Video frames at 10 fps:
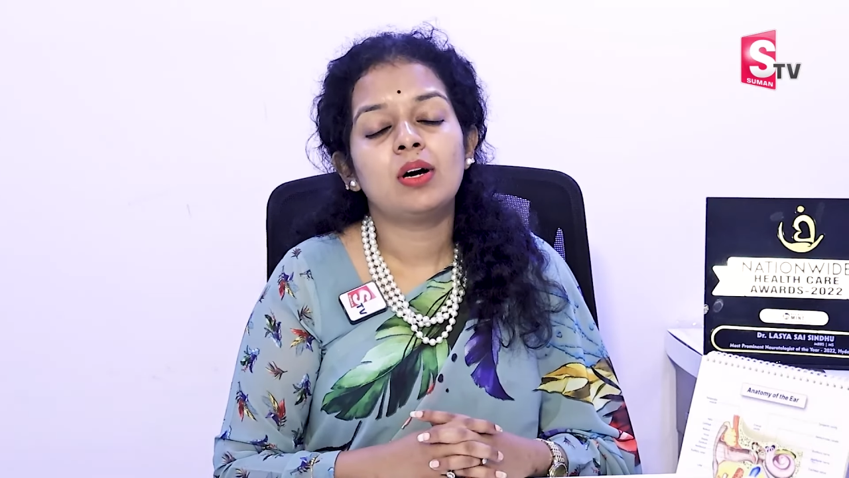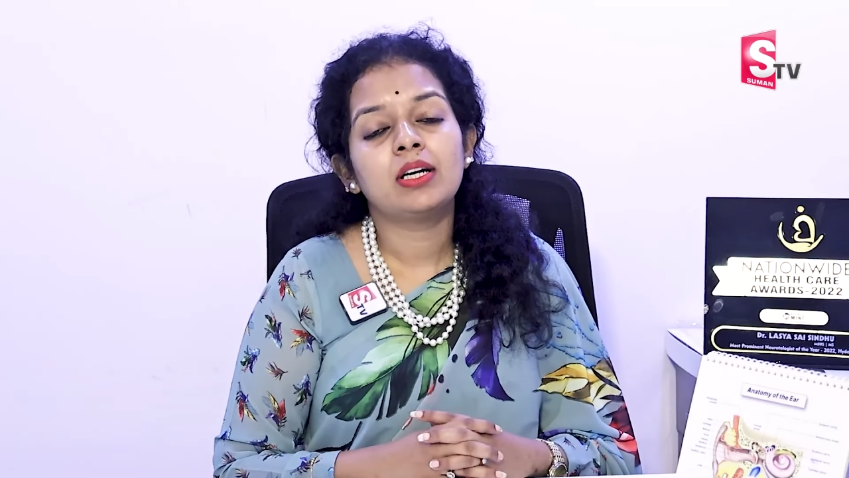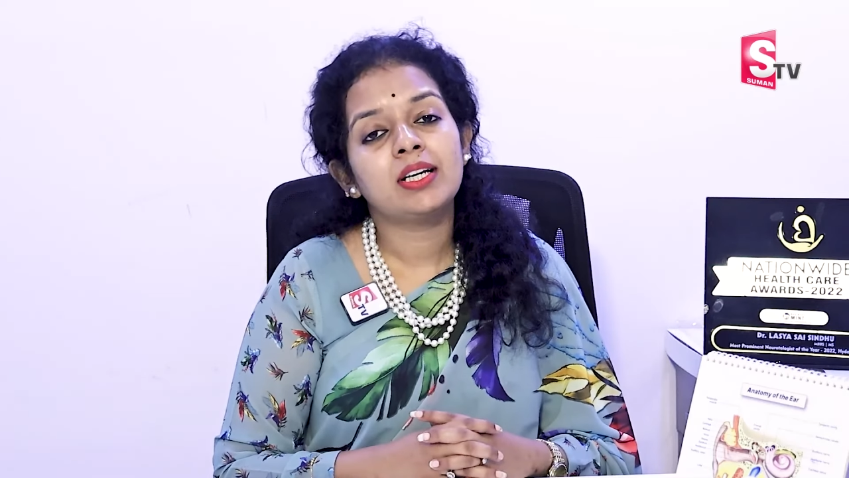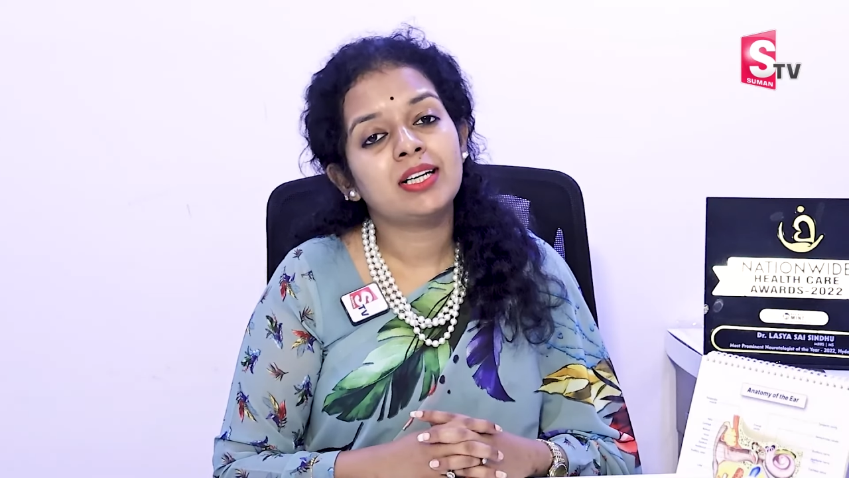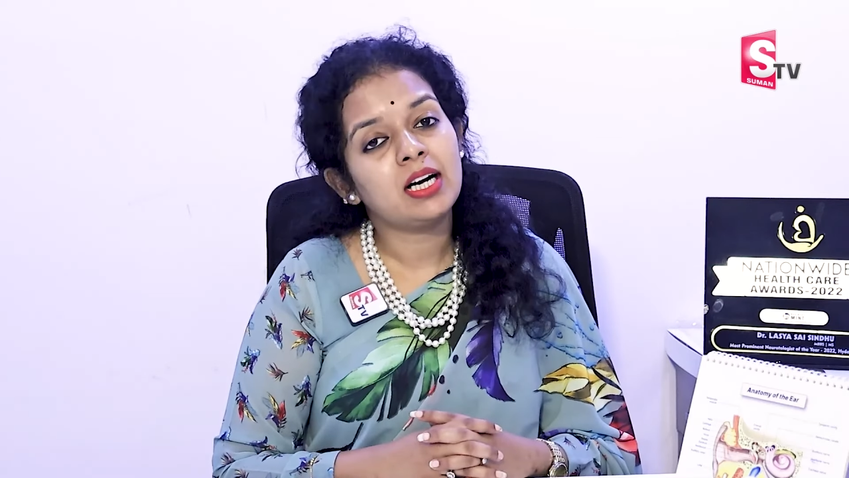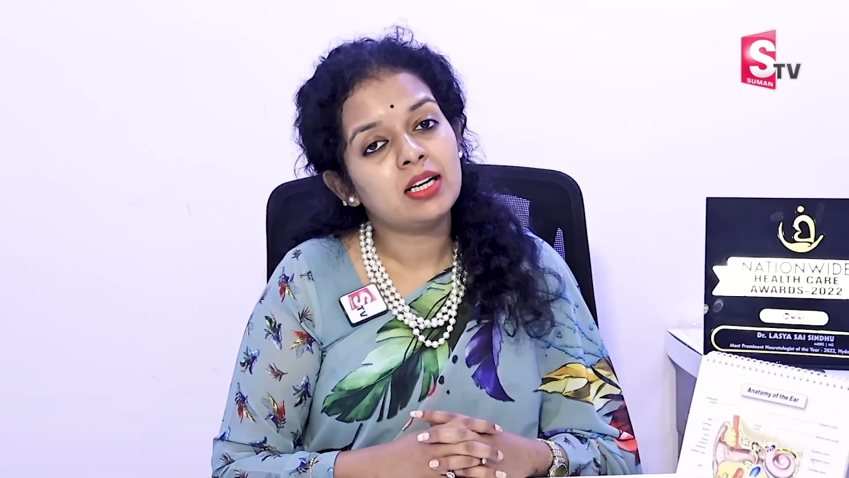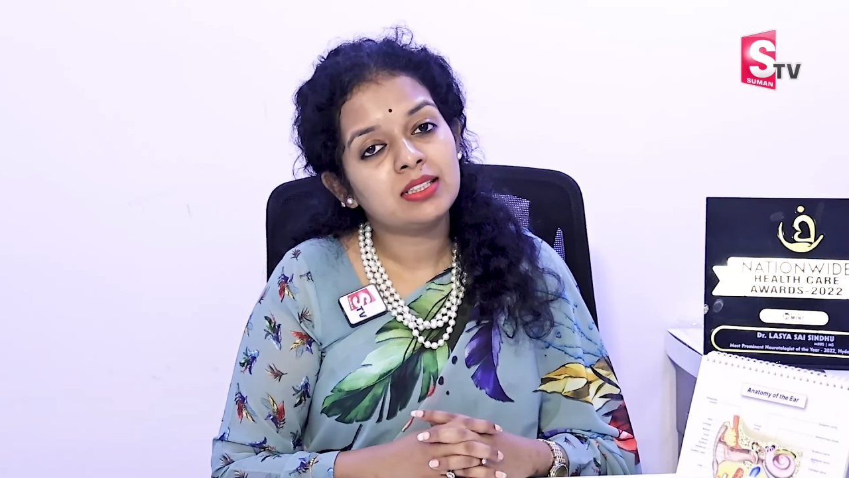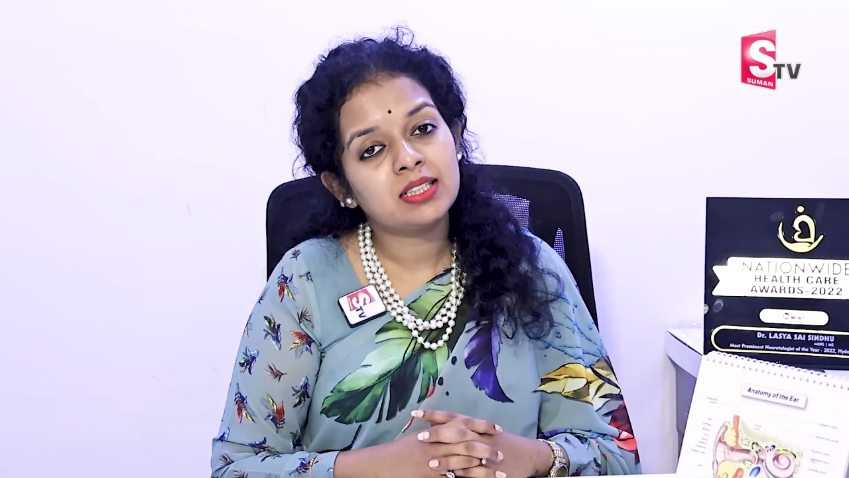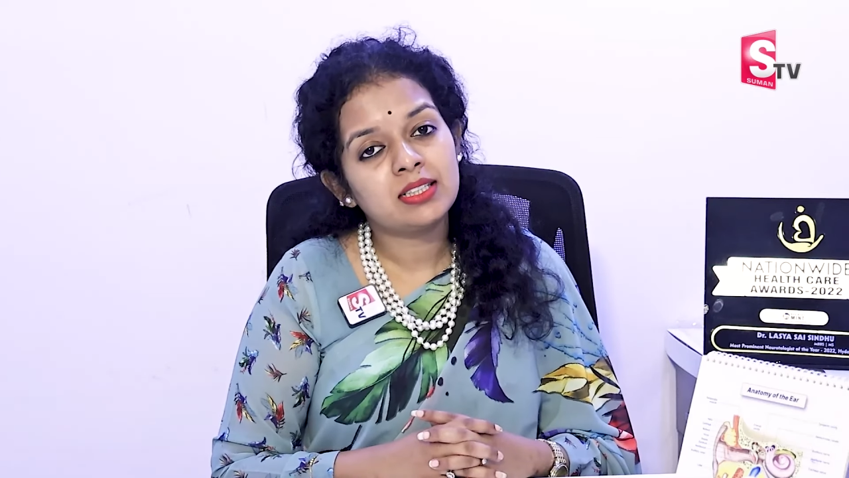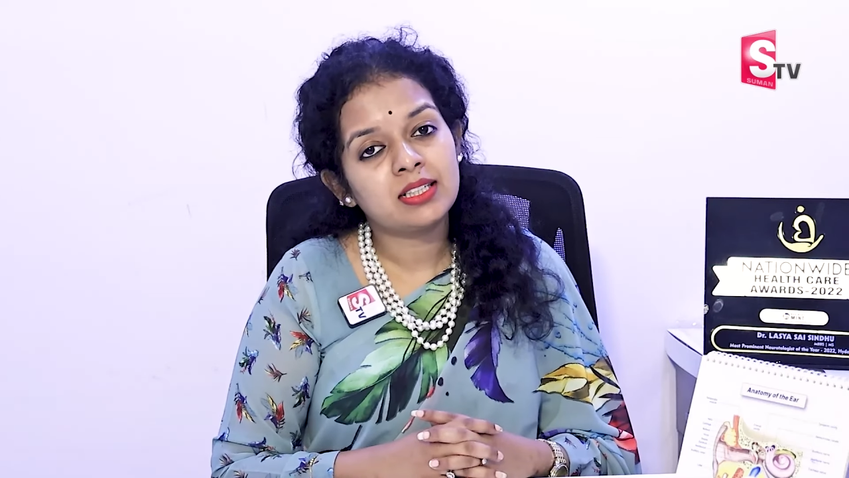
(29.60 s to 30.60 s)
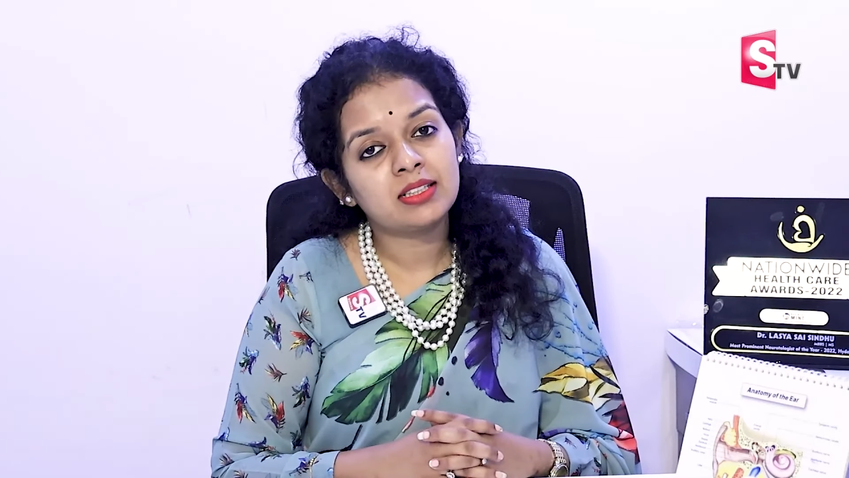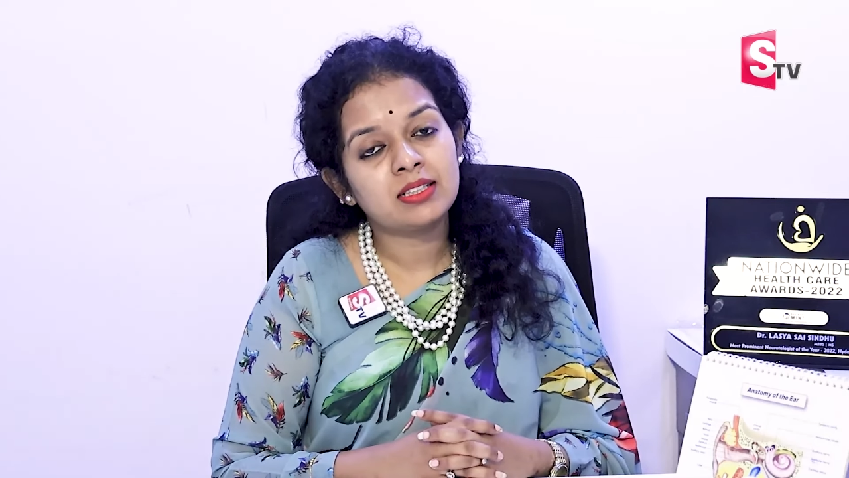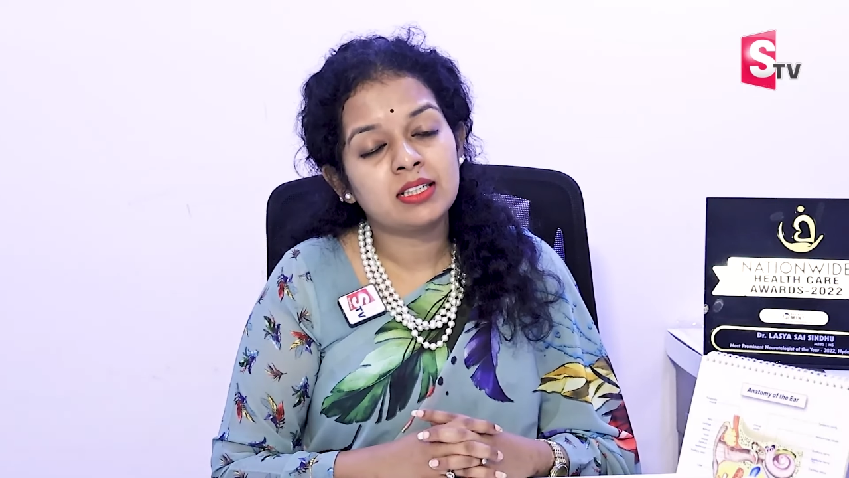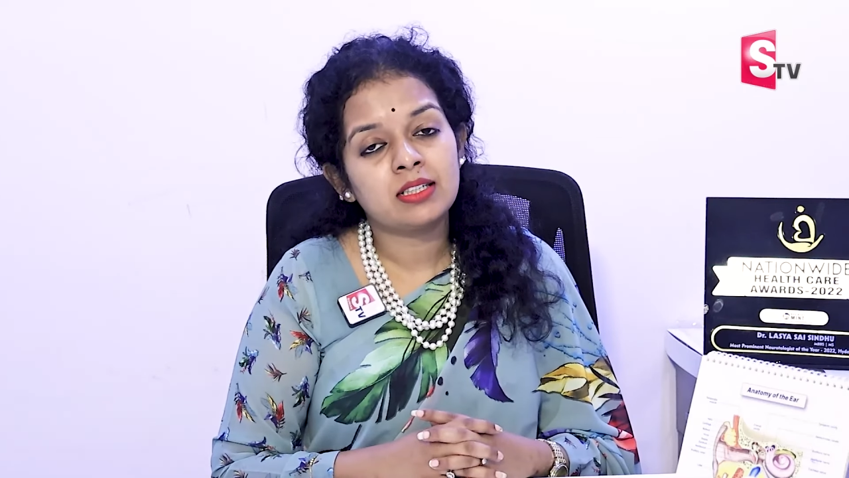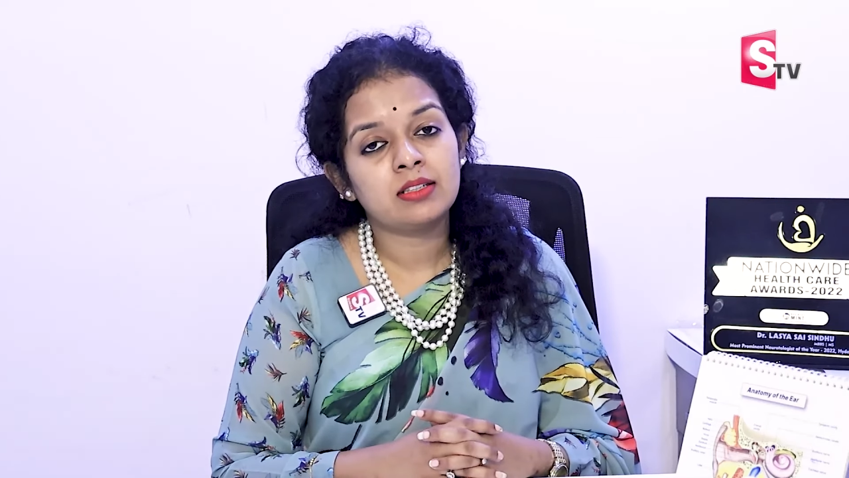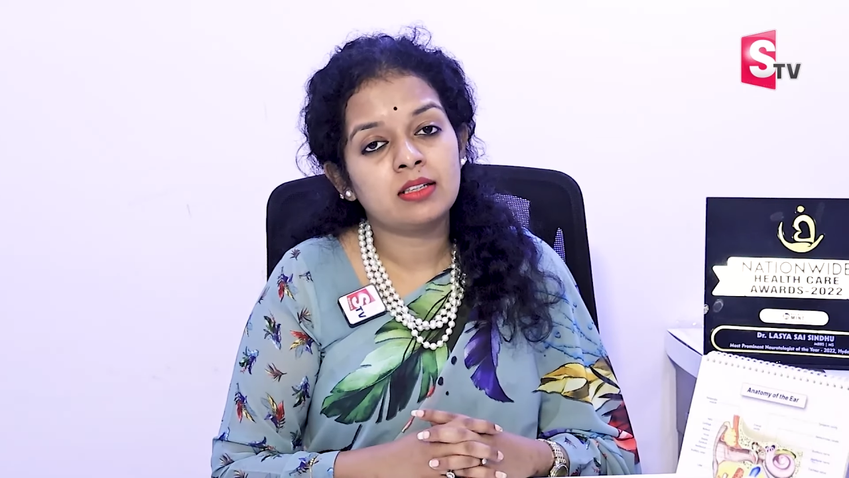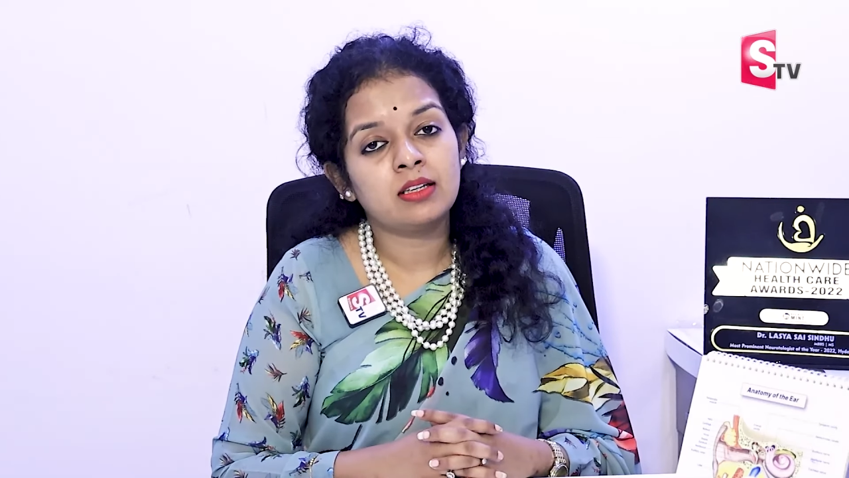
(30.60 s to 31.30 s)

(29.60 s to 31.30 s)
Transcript: तो अगर कान का दर्द कर